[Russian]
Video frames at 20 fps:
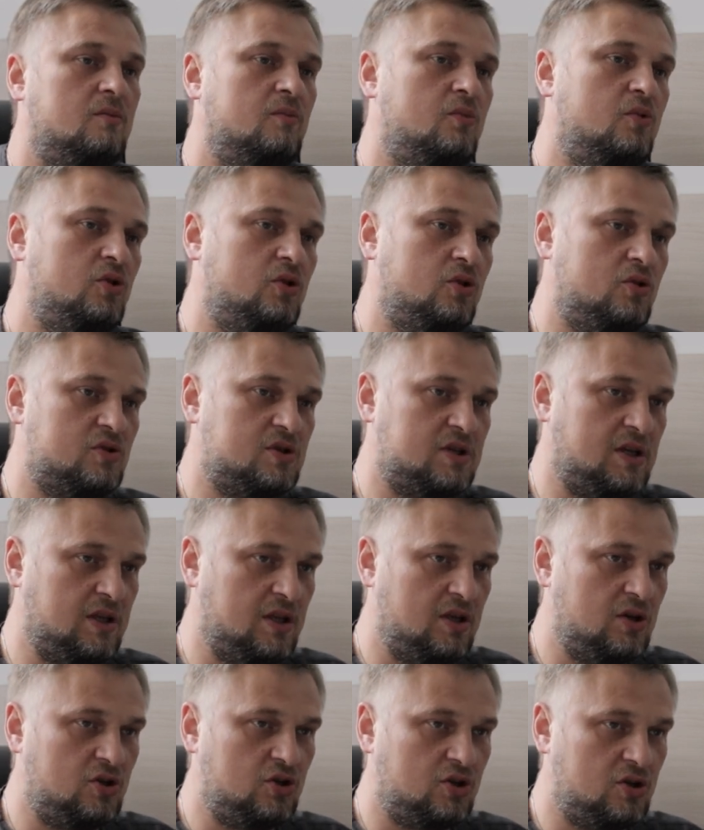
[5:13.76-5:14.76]
будь то
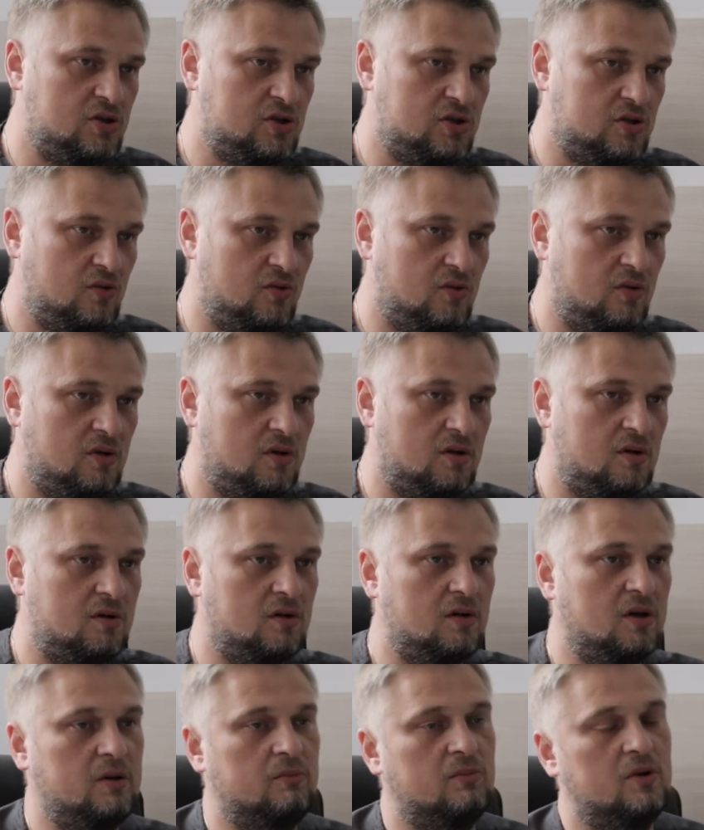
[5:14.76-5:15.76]
задержка
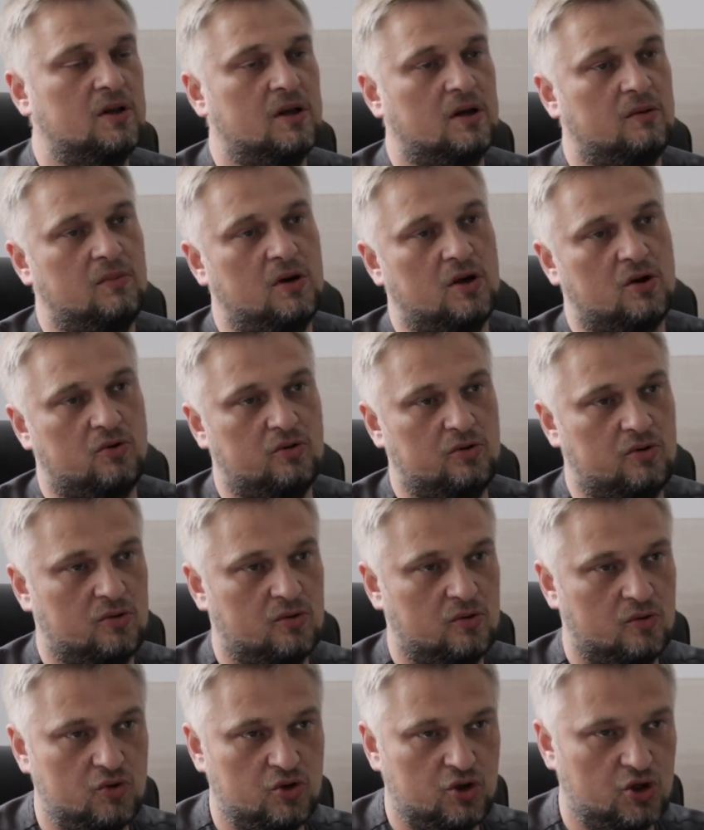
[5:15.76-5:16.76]
стула, либо наоборот
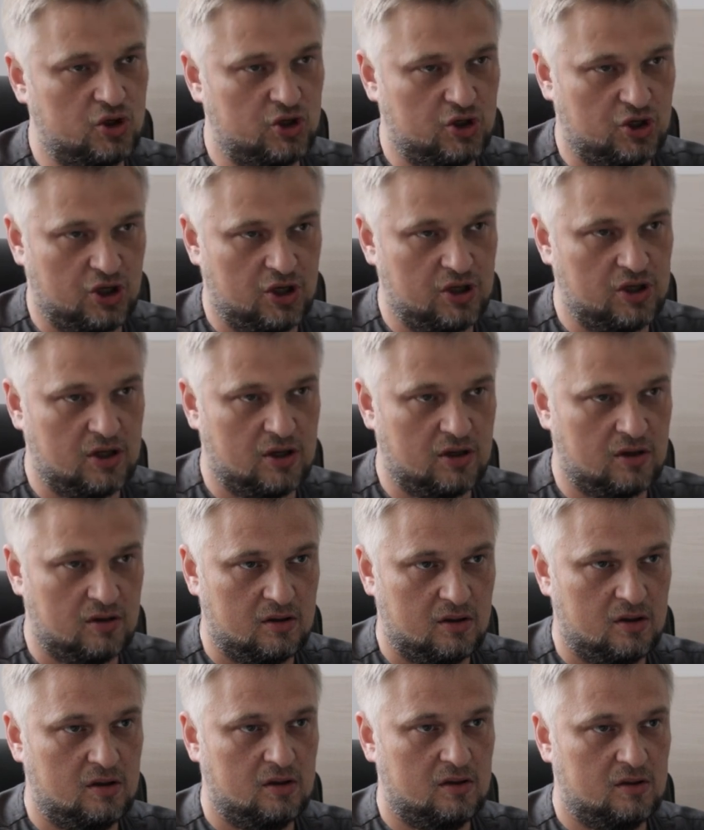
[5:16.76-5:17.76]
учащение
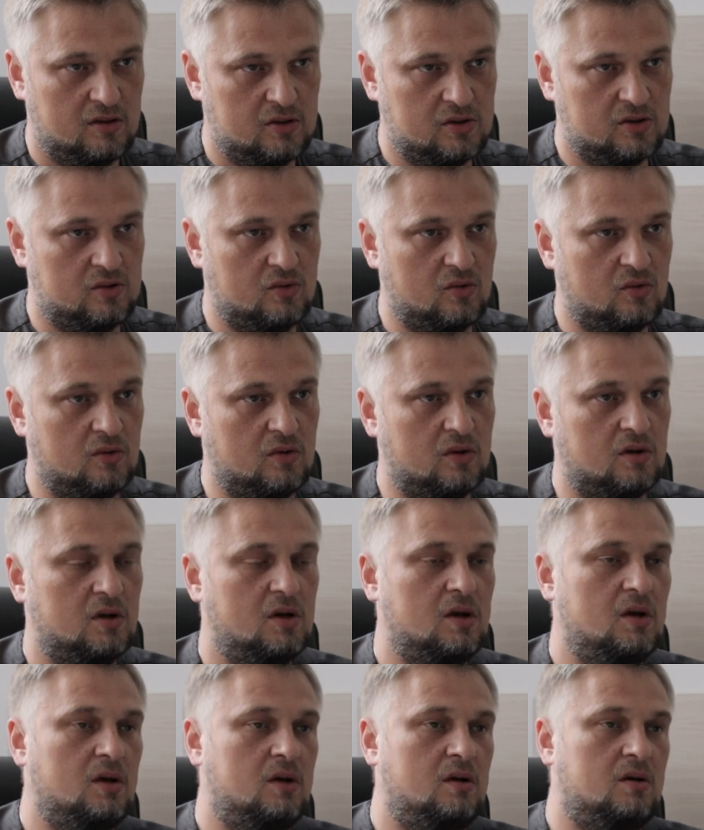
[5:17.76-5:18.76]
стула,
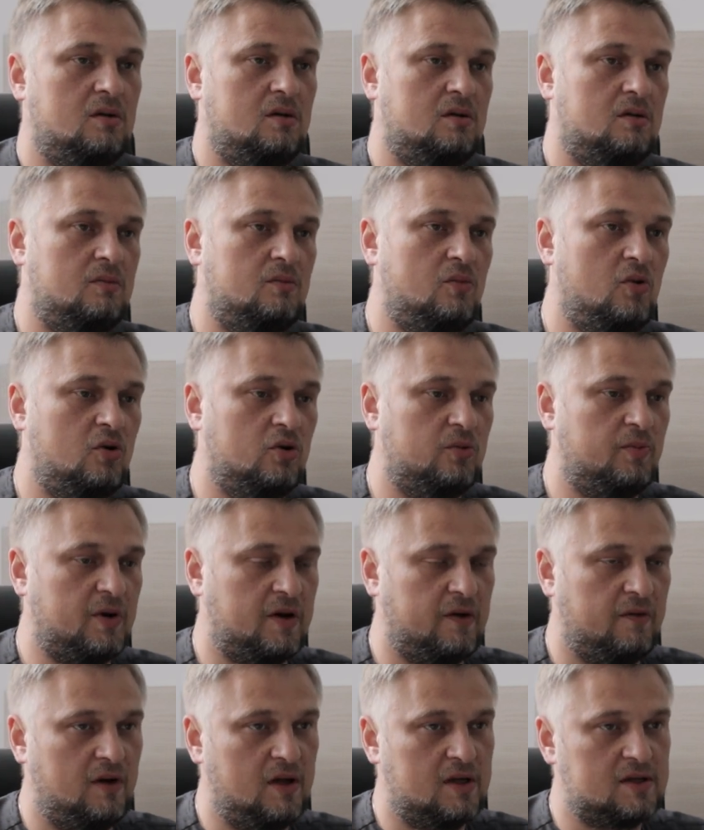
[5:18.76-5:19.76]
э, могут
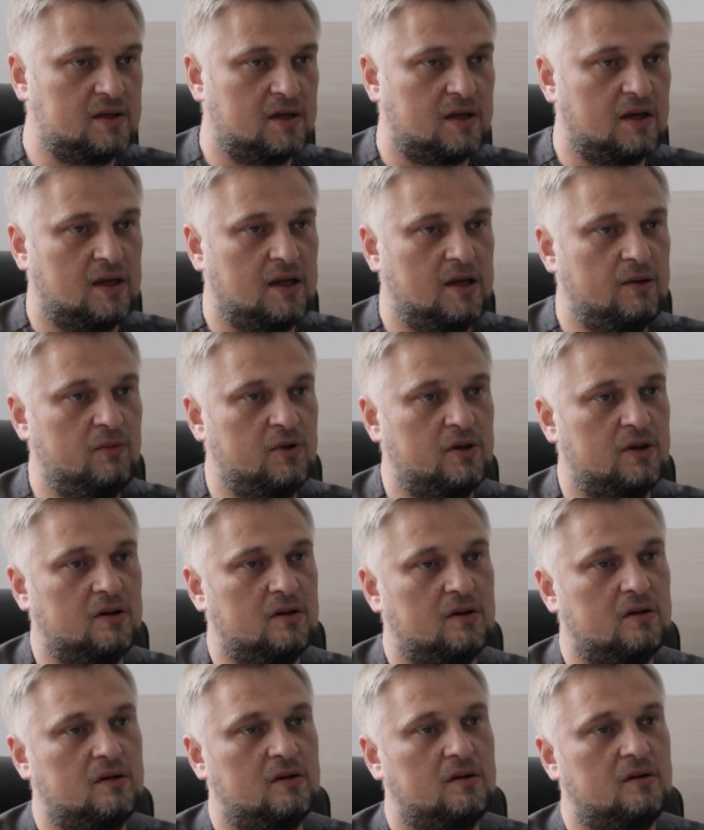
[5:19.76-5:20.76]
проявляться
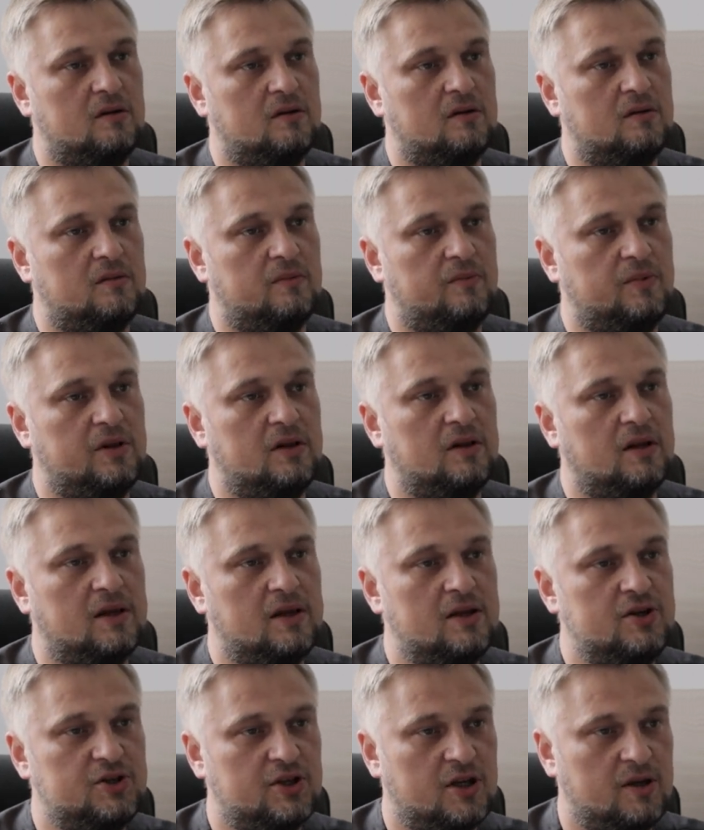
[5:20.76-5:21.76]
какими-то
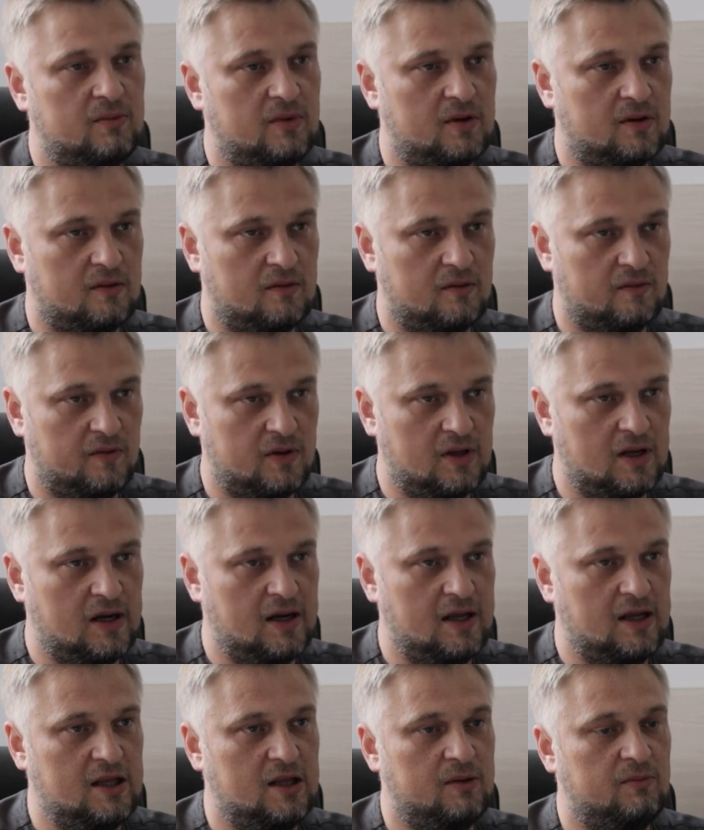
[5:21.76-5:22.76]
патологическими
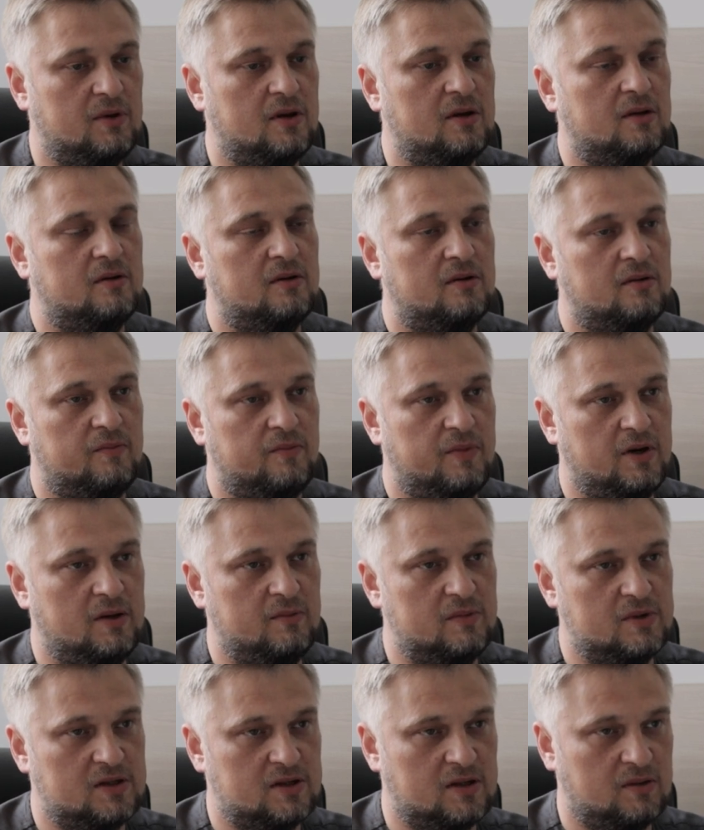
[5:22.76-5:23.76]
выделениями,
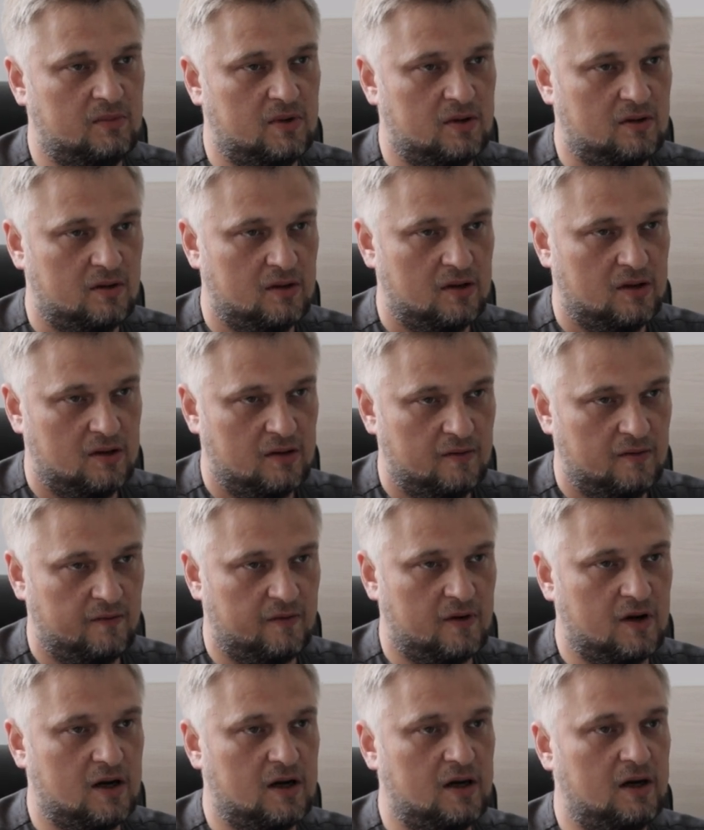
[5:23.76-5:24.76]
примесями
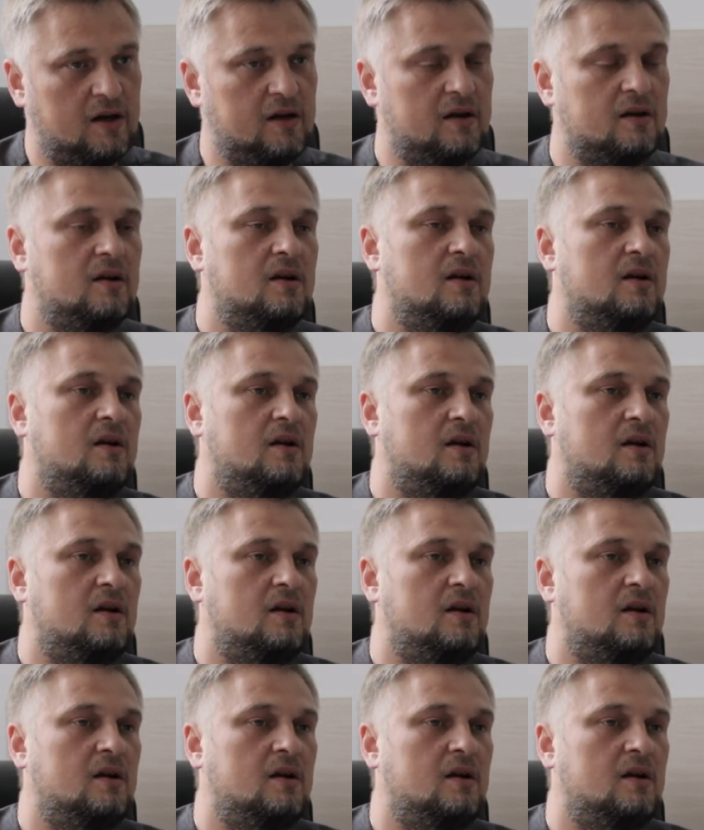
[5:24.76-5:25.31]
в кале.